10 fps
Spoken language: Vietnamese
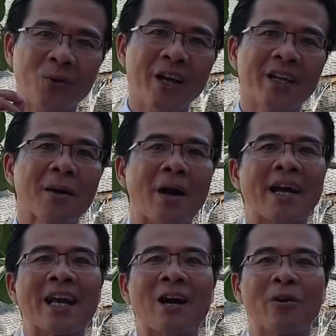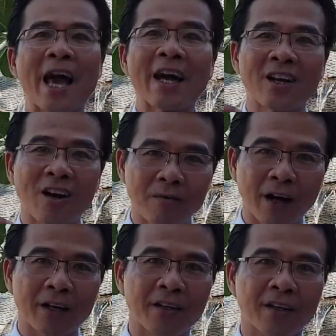Mình khuyên các bạn nào đang
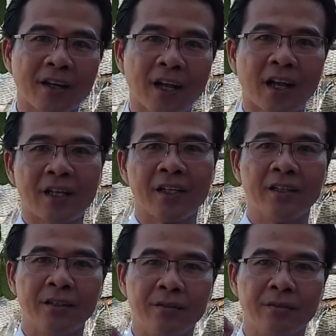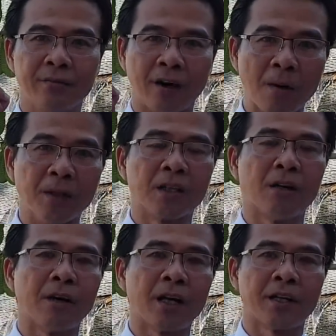có vay hay là người vợ
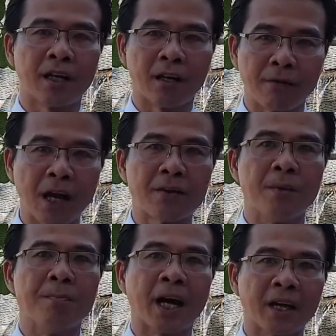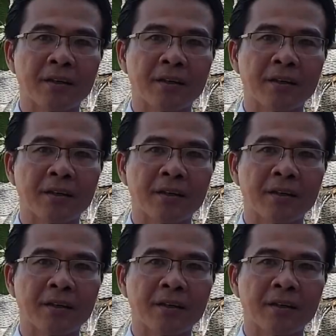mình có vay hay là vay giùm